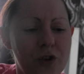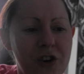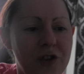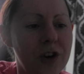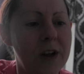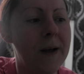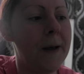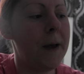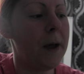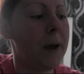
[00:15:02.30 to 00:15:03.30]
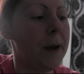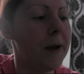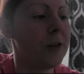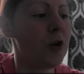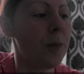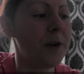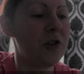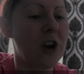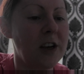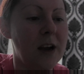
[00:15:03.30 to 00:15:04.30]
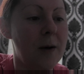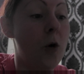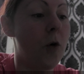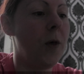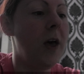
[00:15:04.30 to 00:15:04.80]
rzeczy e, do pieczenia. O, e,